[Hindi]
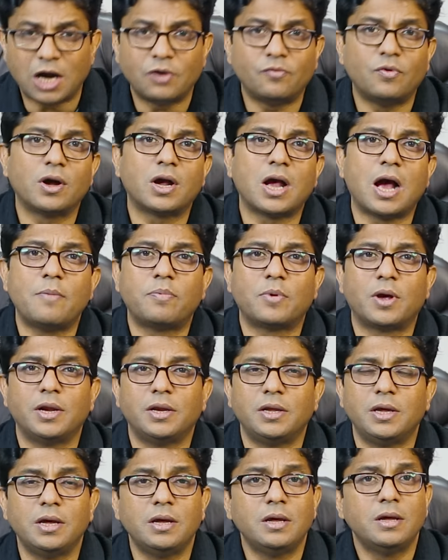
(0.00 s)
हार्डवर्क आप
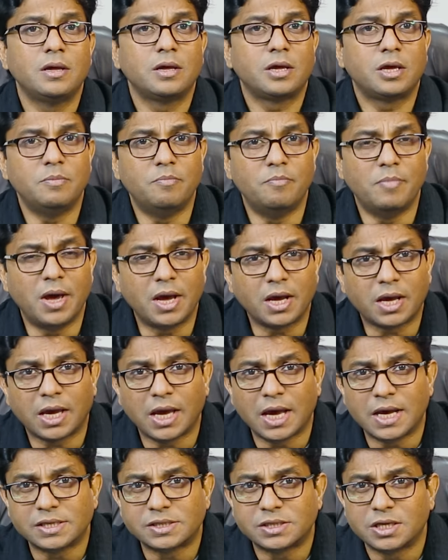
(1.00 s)
करिए कि मैं
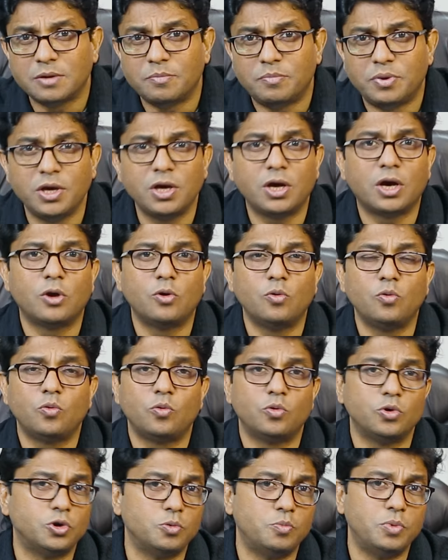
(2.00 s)
कैसे भी करूं
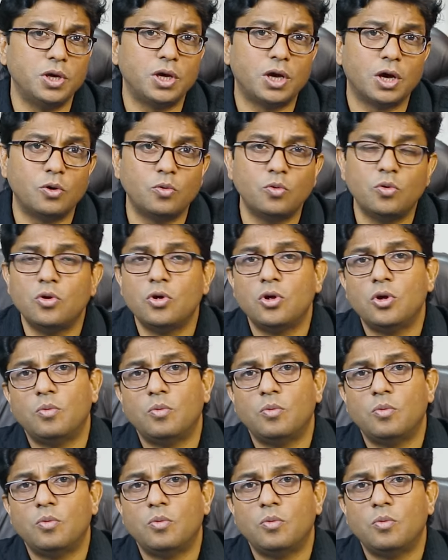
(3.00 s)
कुछ भी करूं